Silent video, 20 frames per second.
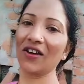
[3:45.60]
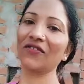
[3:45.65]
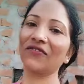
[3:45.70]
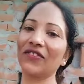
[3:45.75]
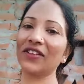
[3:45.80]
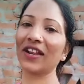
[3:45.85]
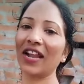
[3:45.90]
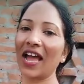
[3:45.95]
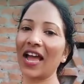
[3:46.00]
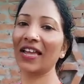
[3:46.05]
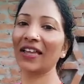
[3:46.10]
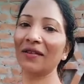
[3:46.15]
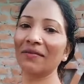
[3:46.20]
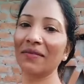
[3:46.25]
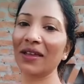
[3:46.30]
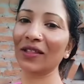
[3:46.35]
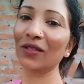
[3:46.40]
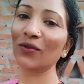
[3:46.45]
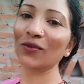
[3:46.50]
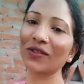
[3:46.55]
और फिर आई
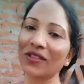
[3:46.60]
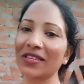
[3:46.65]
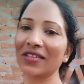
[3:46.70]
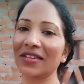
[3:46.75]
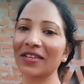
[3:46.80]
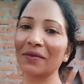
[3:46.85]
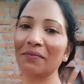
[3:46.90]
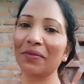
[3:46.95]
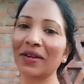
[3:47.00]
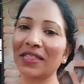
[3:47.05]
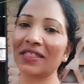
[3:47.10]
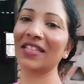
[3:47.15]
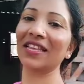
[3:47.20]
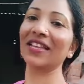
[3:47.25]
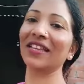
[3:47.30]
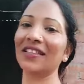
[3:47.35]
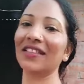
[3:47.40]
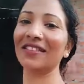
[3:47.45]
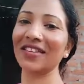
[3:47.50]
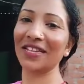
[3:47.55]
मैं तुलसी के
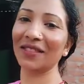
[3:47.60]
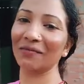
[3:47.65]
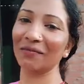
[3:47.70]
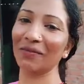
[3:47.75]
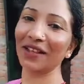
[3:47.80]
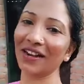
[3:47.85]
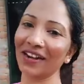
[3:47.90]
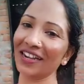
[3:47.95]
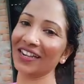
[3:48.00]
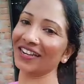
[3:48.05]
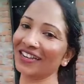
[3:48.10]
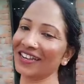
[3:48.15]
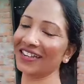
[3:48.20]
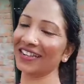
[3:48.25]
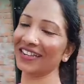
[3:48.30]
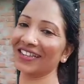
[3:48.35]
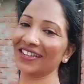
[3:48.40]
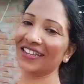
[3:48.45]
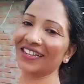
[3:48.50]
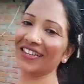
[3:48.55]
पत्ते छत पर
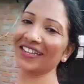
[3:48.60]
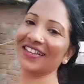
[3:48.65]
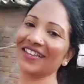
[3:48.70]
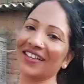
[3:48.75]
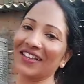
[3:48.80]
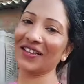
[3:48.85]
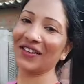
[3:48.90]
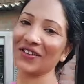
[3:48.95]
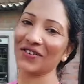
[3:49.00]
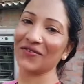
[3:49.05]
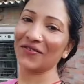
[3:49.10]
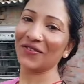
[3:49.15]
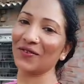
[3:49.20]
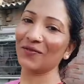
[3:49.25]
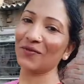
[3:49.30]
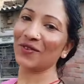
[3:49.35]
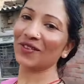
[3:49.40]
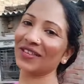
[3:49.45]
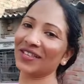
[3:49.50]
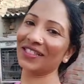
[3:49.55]
लेने
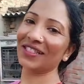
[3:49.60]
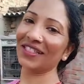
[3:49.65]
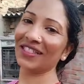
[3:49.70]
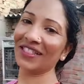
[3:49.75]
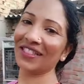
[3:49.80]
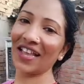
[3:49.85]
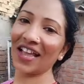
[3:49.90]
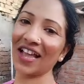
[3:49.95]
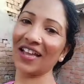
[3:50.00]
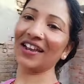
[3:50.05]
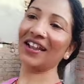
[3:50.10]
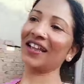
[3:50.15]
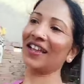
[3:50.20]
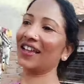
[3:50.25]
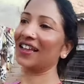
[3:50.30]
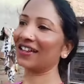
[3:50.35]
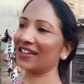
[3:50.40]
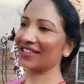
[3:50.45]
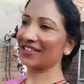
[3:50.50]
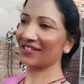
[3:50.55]
फिर मुझे ध्यान
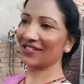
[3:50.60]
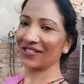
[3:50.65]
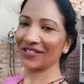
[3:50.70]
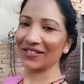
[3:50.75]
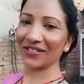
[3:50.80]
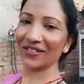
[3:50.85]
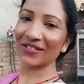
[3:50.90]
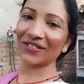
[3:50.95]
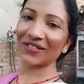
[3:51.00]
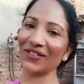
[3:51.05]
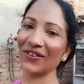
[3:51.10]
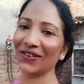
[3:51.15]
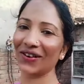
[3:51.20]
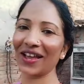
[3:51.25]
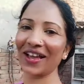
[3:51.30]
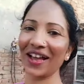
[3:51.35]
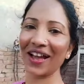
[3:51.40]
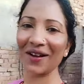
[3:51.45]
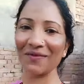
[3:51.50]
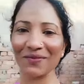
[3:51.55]
आया कि
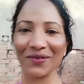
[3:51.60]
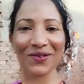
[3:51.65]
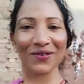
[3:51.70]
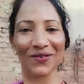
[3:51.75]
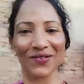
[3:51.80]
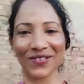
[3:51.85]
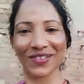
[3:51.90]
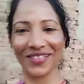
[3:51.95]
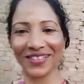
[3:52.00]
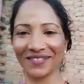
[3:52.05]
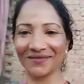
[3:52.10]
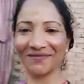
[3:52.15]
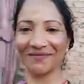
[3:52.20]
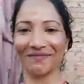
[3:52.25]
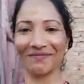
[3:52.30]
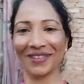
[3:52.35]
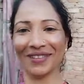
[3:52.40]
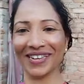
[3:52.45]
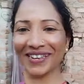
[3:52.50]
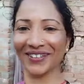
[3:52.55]
थोड़ा आप लोगों से
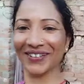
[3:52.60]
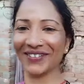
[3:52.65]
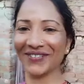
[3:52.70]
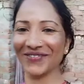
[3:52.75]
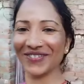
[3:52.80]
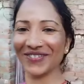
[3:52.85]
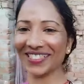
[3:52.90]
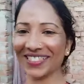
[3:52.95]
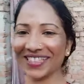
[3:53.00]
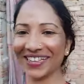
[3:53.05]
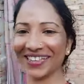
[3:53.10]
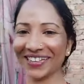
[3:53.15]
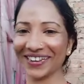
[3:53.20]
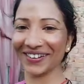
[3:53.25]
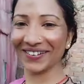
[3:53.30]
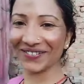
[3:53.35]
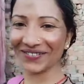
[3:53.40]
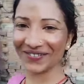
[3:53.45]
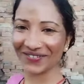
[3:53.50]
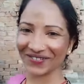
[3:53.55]
मिल बातें
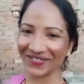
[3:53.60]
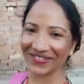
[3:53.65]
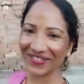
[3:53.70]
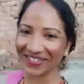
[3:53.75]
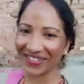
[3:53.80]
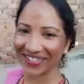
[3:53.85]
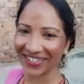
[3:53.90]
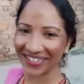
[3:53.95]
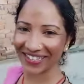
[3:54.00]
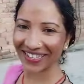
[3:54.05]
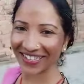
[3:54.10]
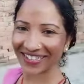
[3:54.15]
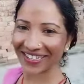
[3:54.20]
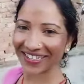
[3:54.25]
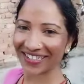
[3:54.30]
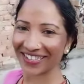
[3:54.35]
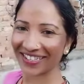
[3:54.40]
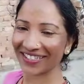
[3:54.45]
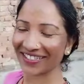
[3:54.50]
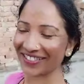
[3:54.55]
कर लूँ
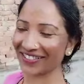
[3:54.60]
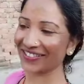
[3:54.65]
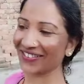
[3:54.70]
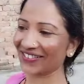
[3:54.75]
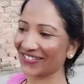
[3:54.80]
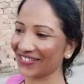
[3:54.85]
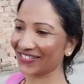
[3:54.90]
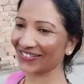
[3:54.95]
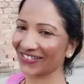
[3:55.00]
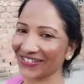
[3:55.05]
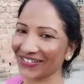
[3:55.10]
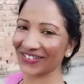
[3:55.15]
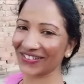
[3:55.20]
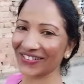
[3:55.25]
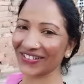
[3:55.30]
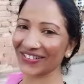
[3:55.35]
दोस्तों